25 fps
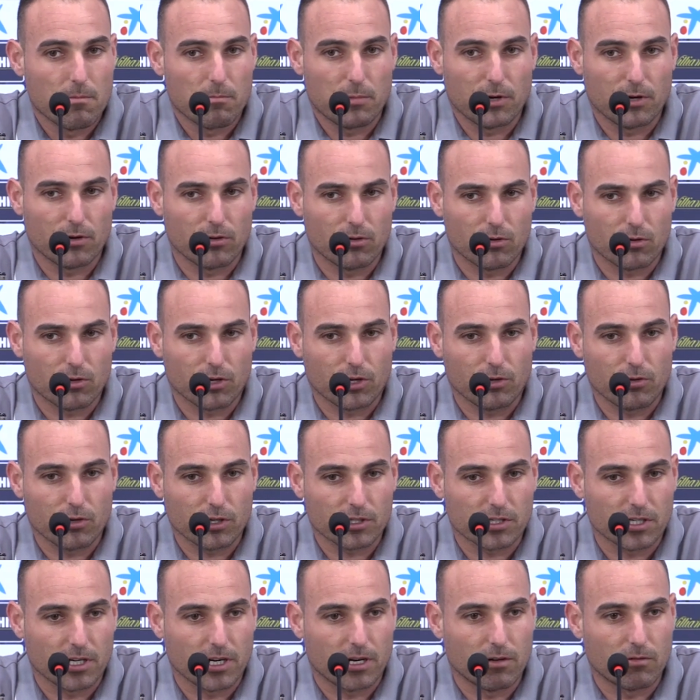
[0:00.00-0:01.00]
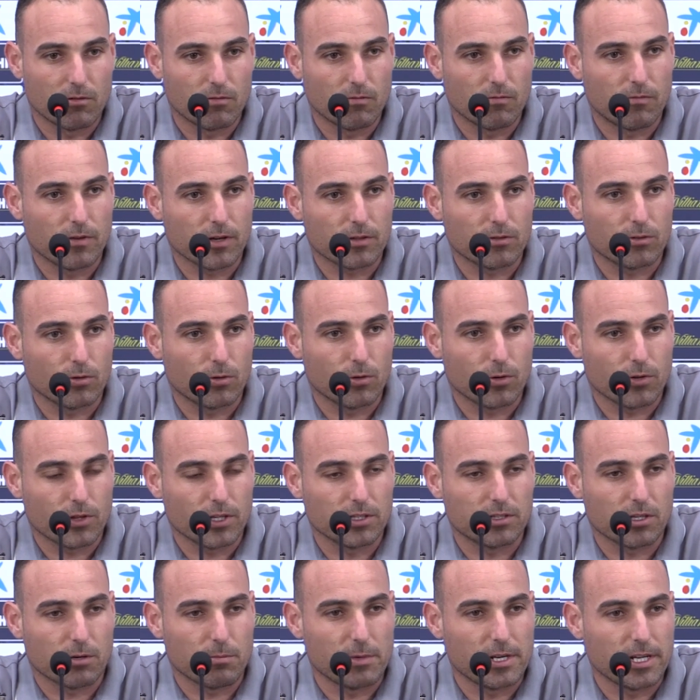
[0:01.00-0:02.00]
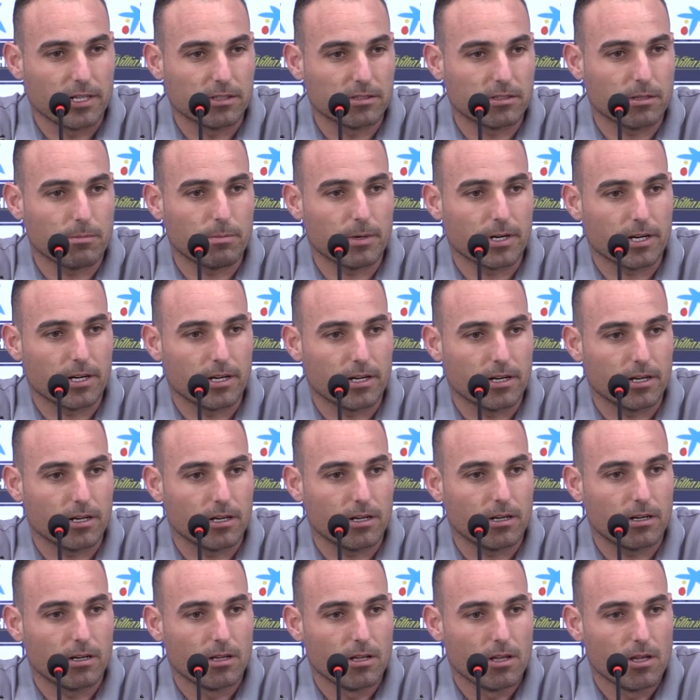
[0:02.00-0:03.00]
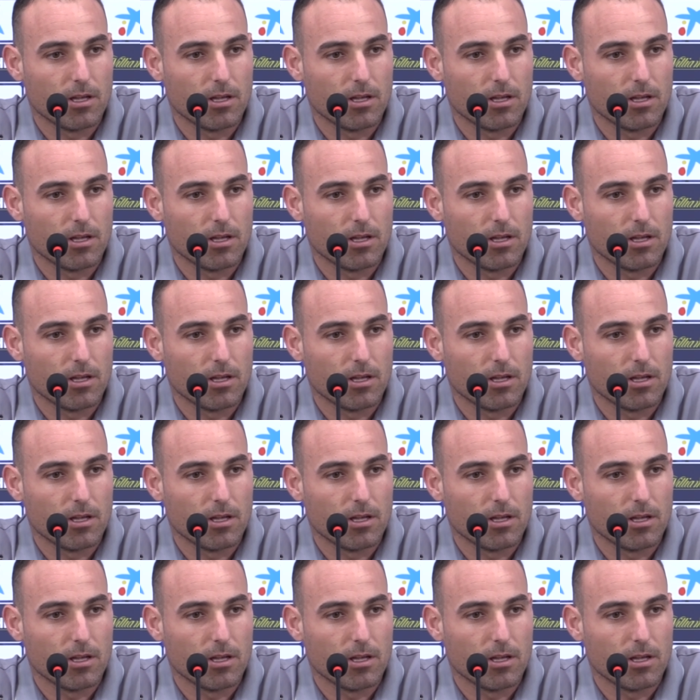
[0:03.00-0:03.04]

Pero no creo que sea un factor determinante para,